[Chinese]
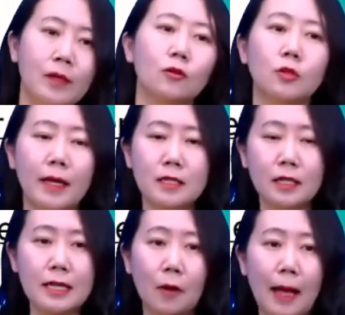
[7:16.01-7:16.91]
同志们，这
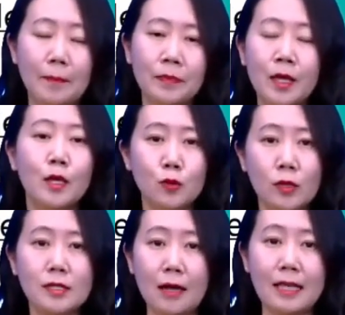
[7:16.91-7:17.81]
个讲过吧？
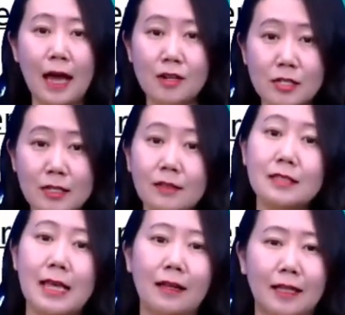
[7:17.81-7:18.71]
最早在二十一
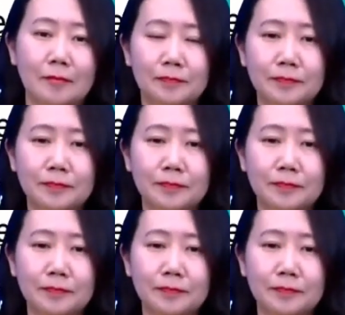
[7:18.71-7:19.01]
课讲的。